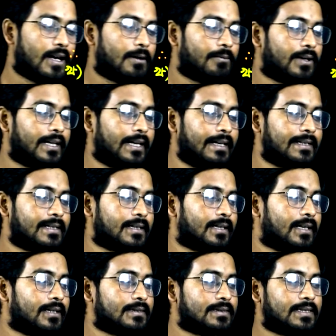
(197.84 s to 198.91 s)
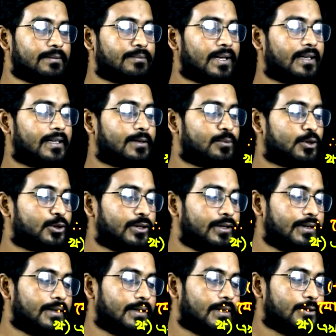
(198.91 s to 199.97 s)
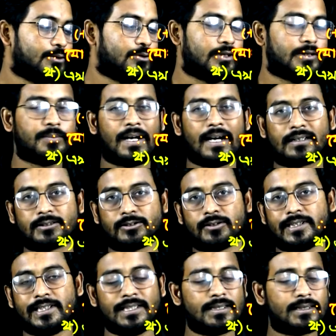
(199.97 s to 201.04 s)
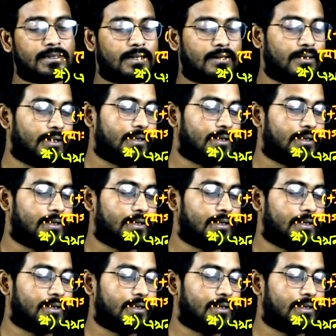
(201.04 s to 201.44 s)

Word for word: আবার এইটা দ্বারা সেম আগের মতোই যদি ভাগ করি তাহলে